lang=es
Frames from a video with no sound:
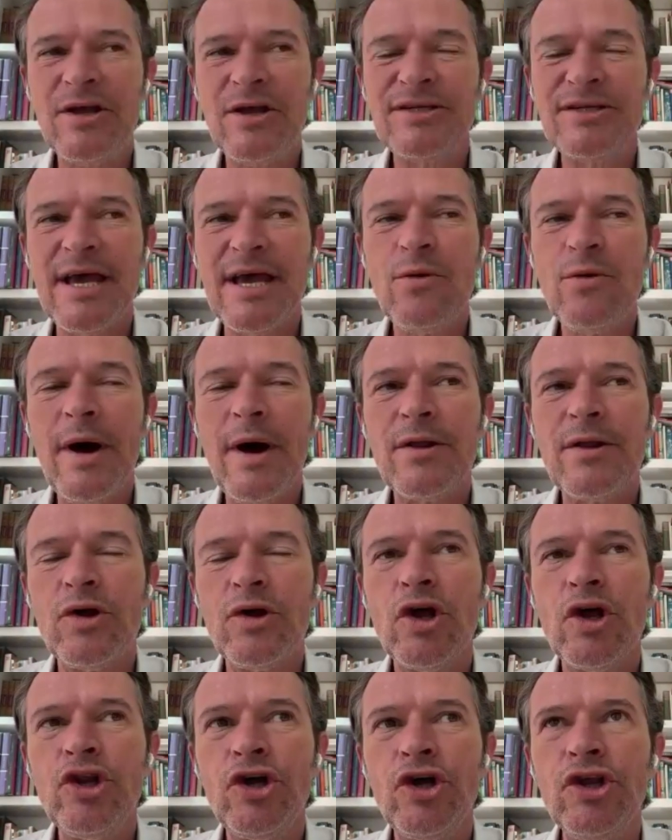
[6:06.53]
entonces,
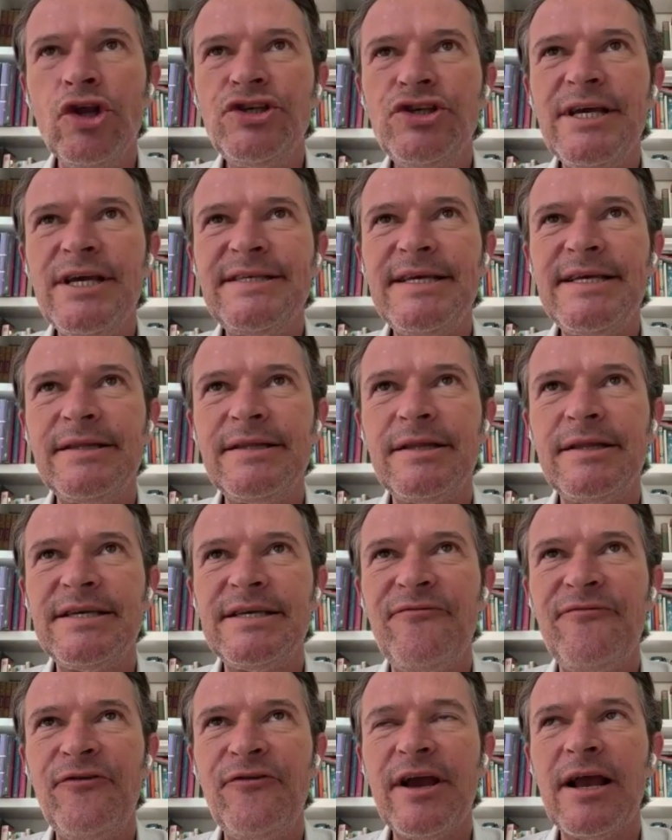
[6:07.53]
Eduardo, no, sé si,
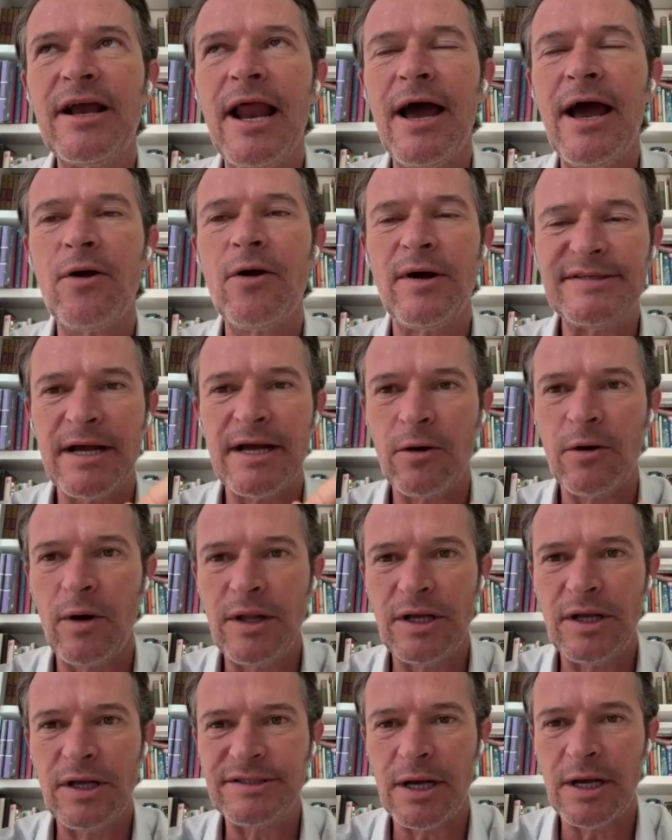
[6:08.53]
fui claro
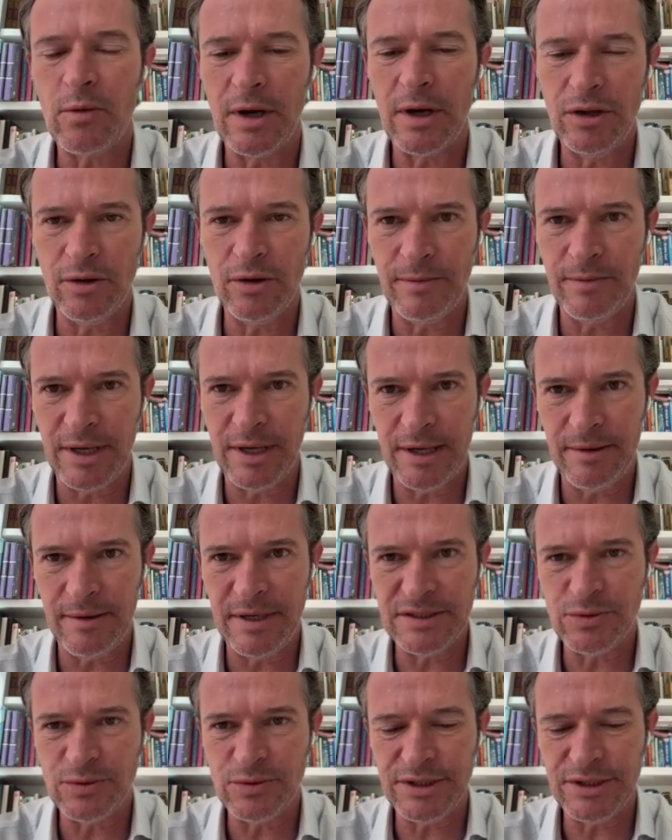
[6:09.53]
hasta cuándo, hasta cuándo
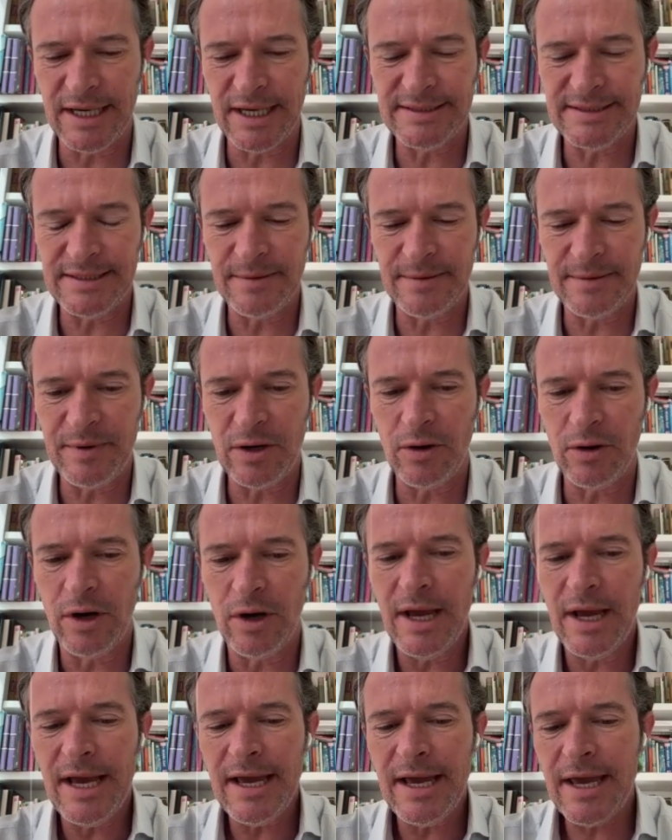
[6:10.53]
me, escuchaste,
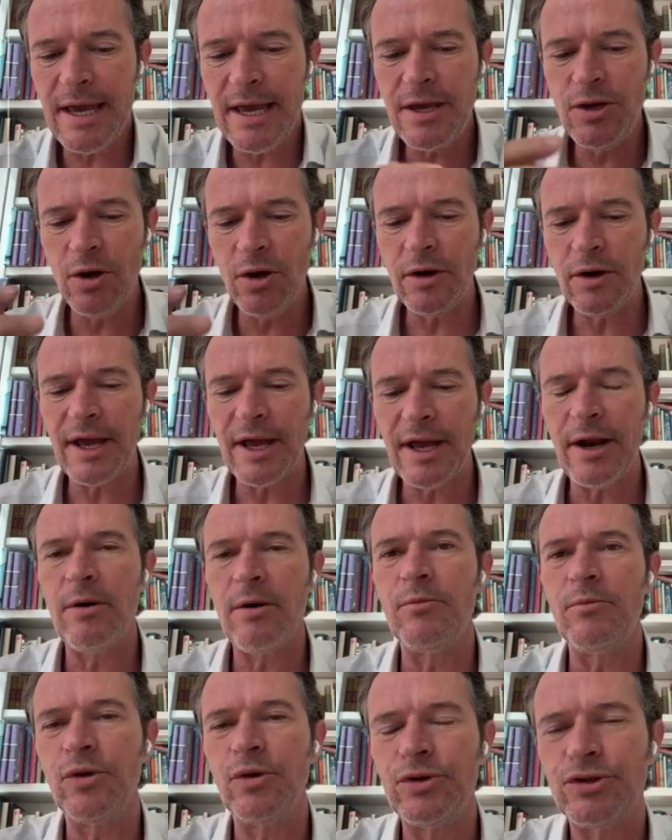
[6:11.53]
pero eh, yo
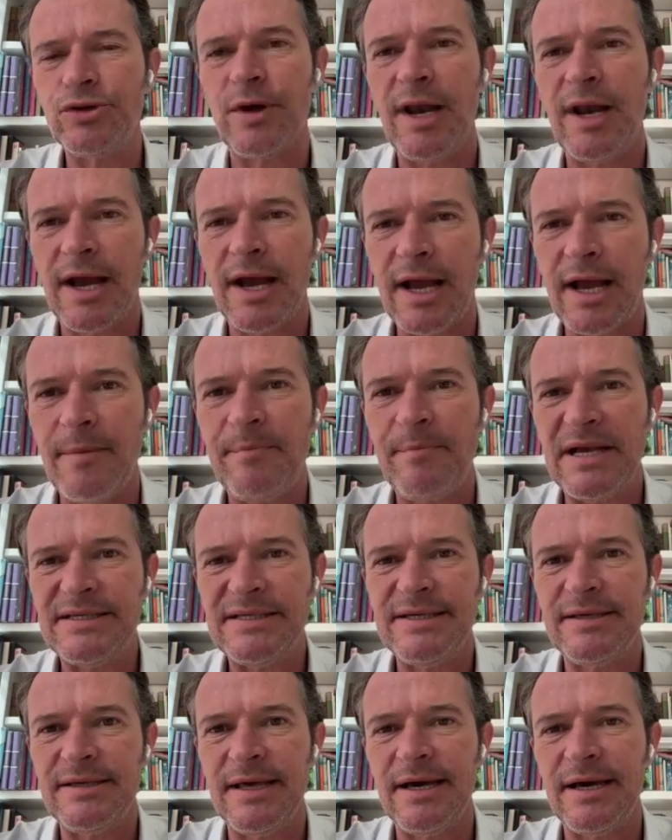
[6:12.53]
creo mucho en la
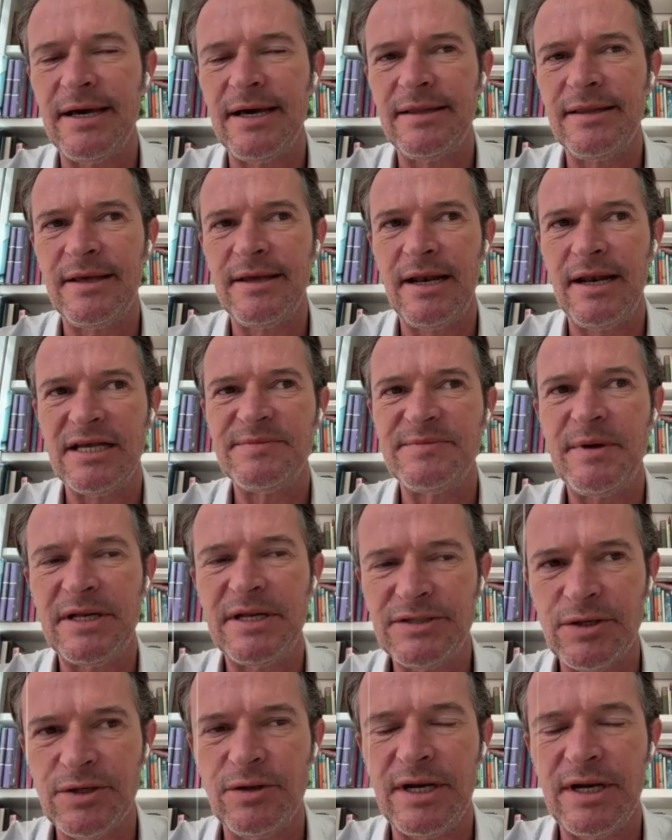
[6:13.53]
capacidad de
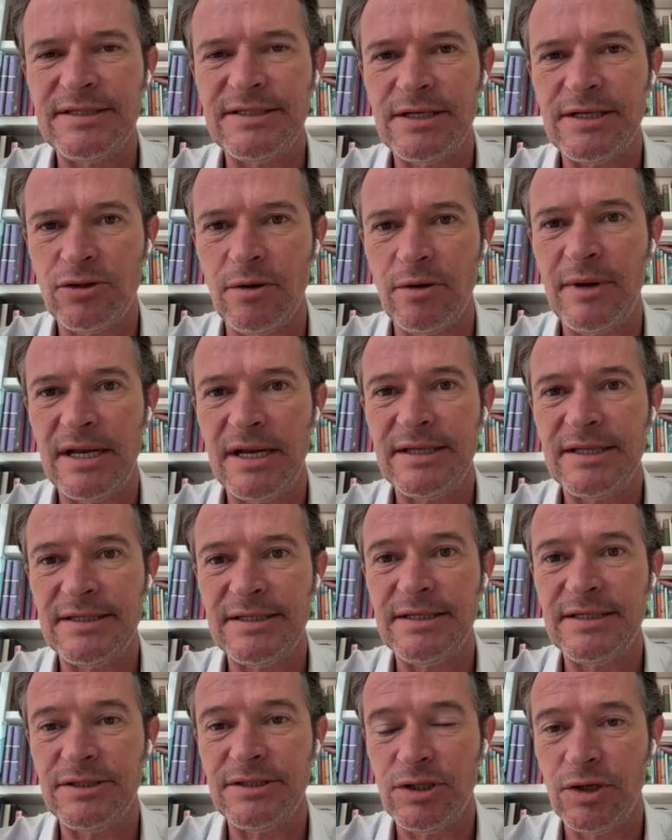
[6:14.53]
las personas de
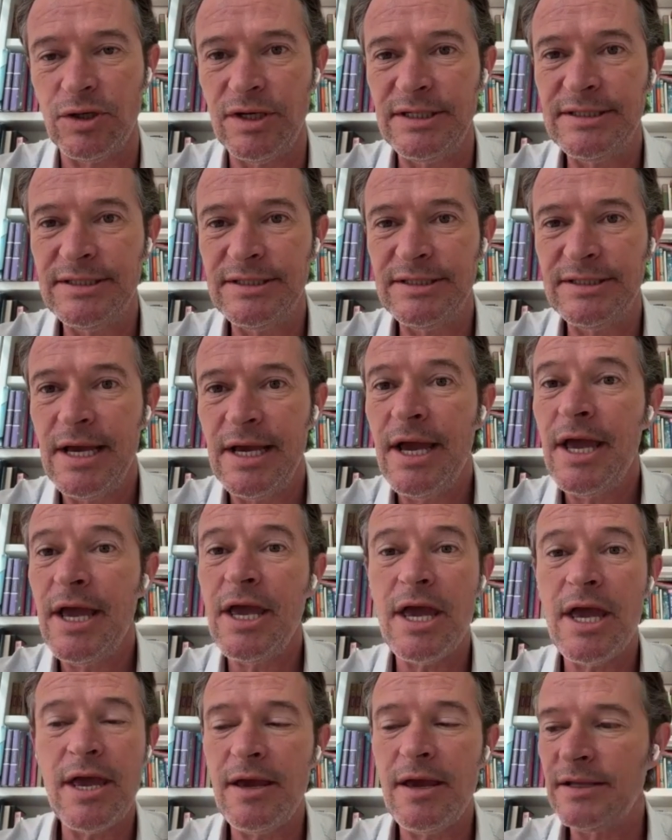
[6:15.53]
tomar decisiones
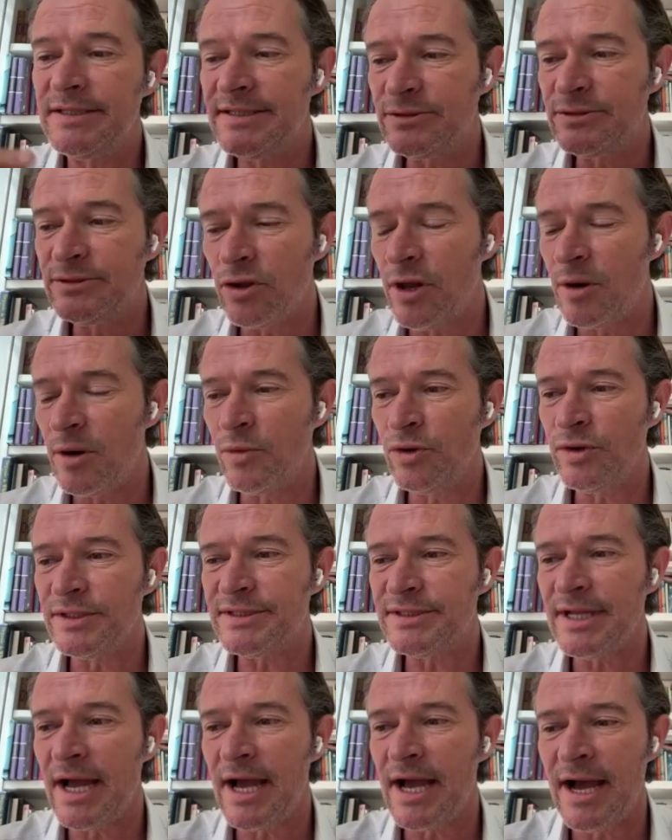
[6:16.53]
y todo el
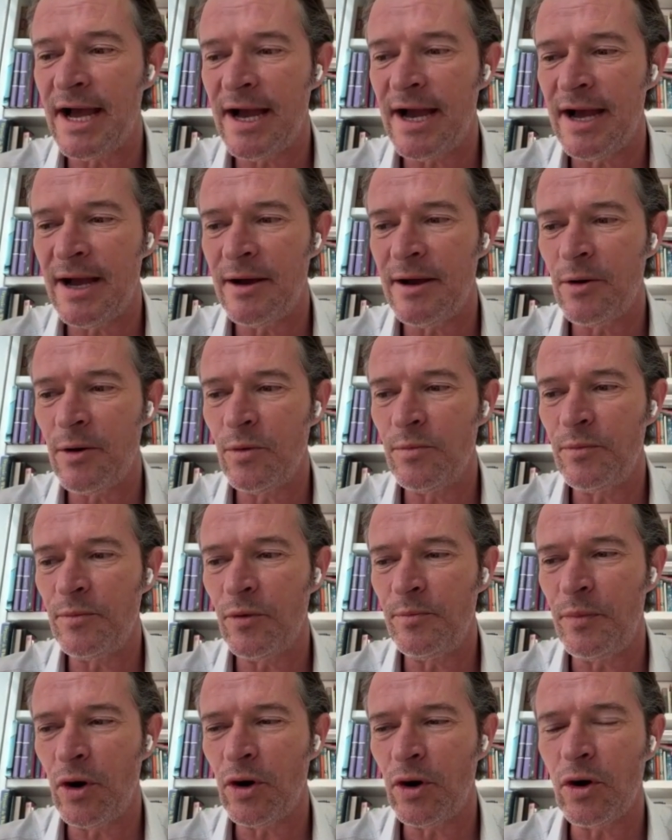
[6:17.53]
mundo está,
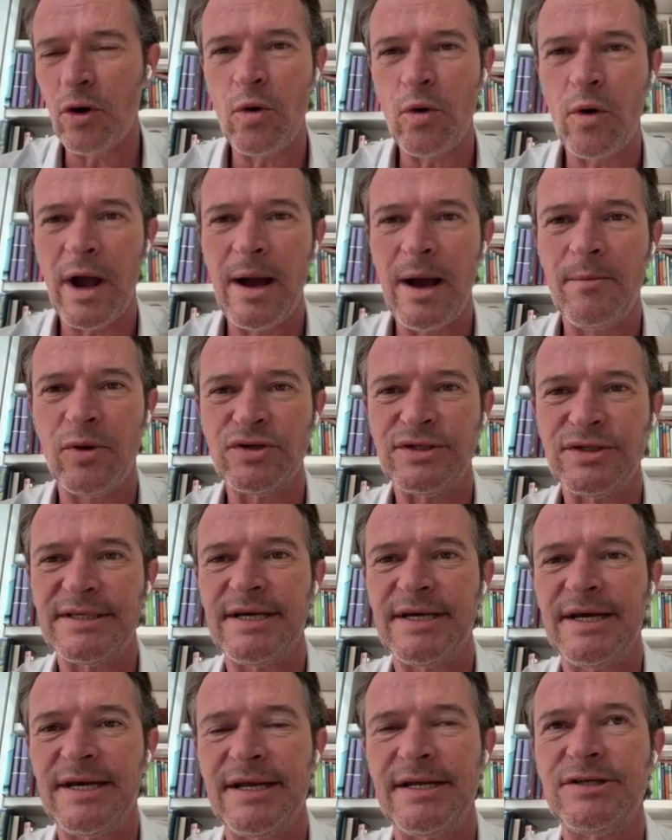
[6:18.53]
un, poco
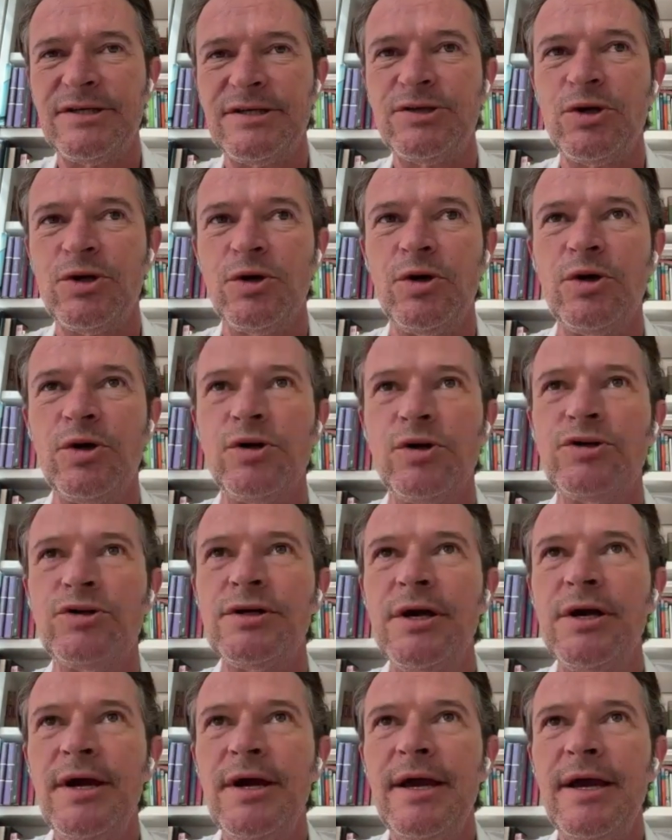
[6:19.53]
jugamos a ser
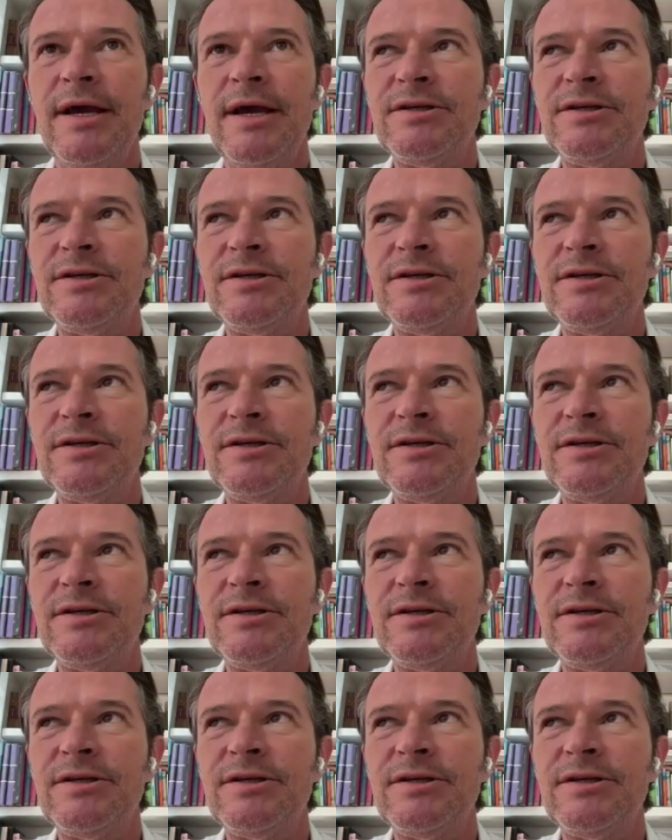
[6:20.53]
estos,